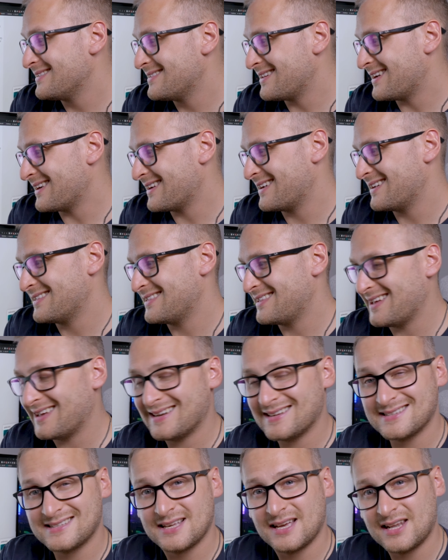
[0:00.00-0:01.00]
Tak,
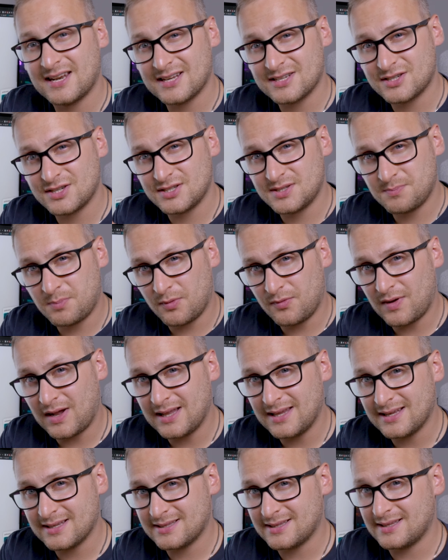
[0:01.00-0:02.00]
teraz raczej
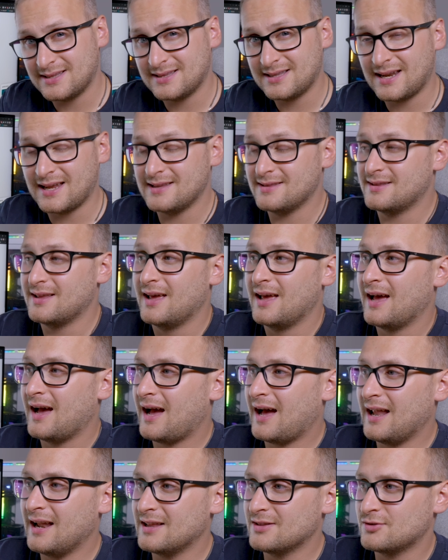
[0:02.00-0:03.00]
spowalnia ten trend,
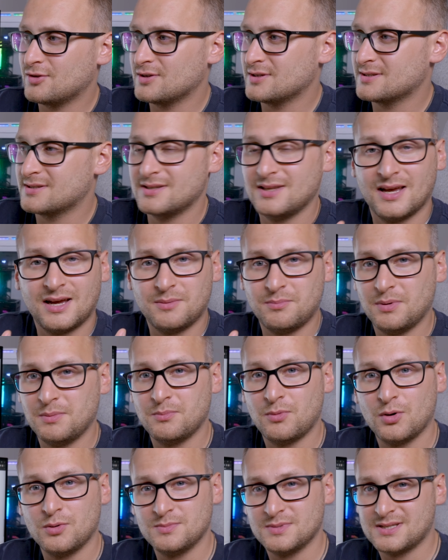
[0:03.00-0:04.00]
ale to jest jakby
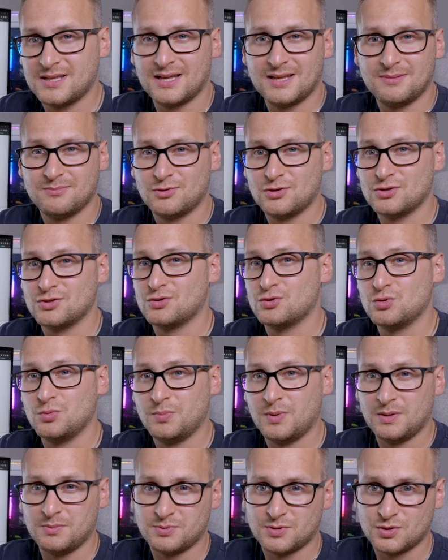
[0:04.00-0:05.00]
moim zdaniem to jest
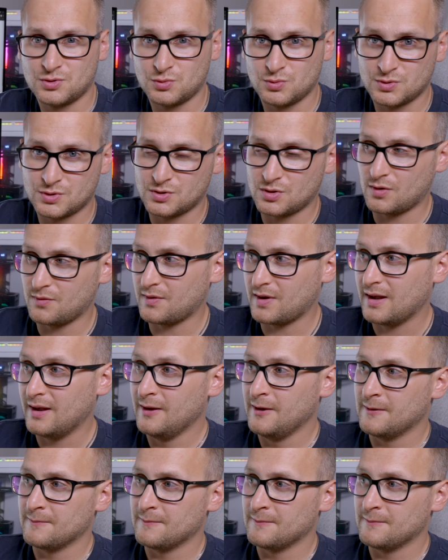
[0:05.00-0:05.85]
super przyszłościowe.